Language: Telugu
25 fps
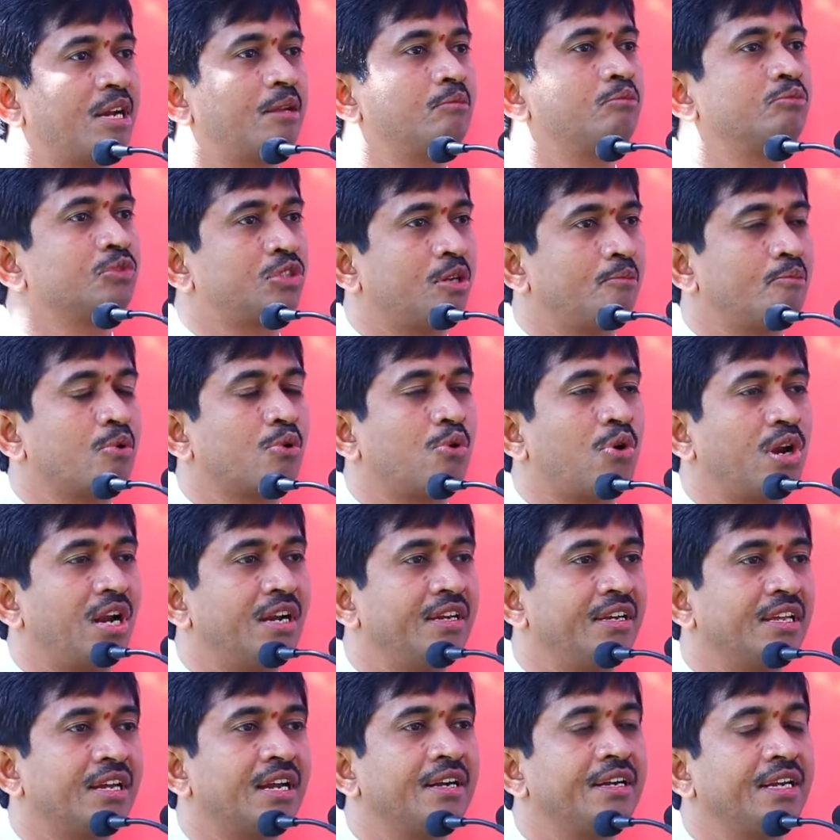మనం చెప్పుకోవాలి
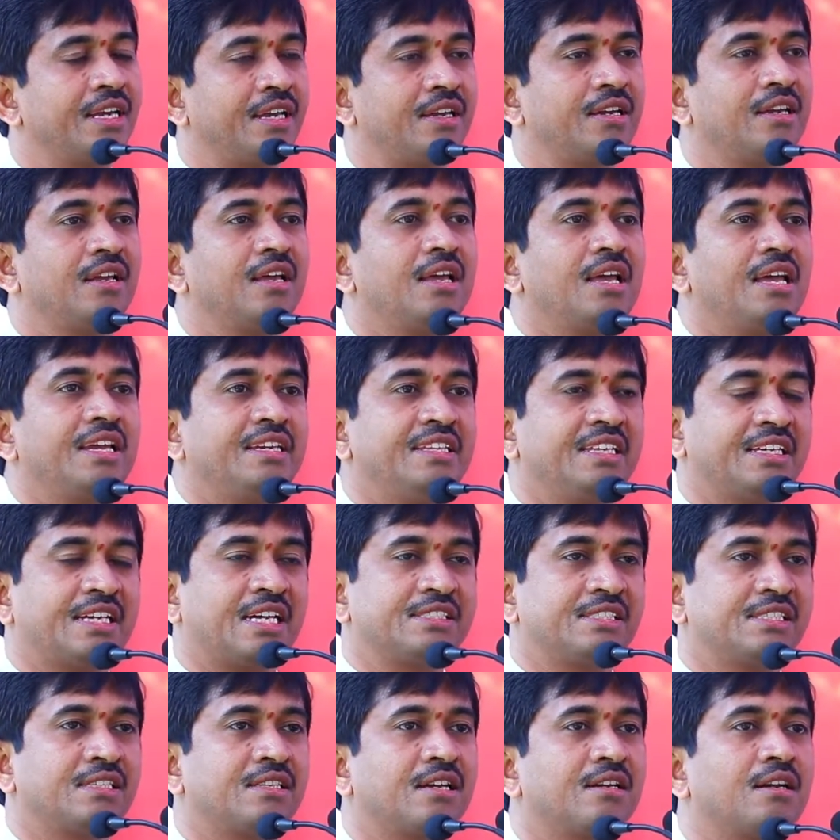ఎందుకంటే ఇది
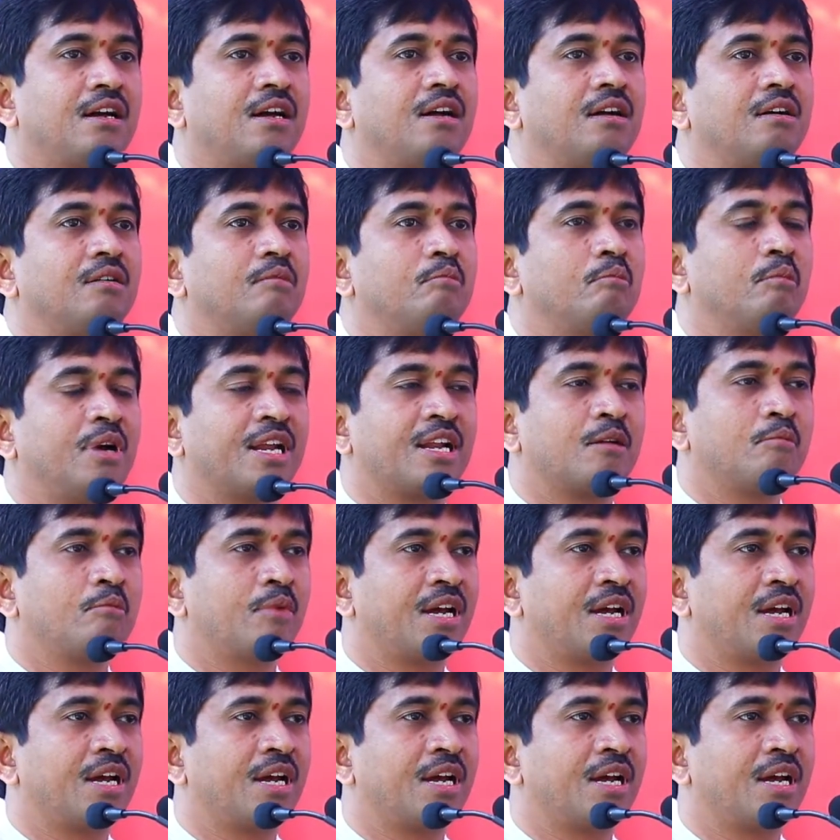ఖచ్చితంగా మనం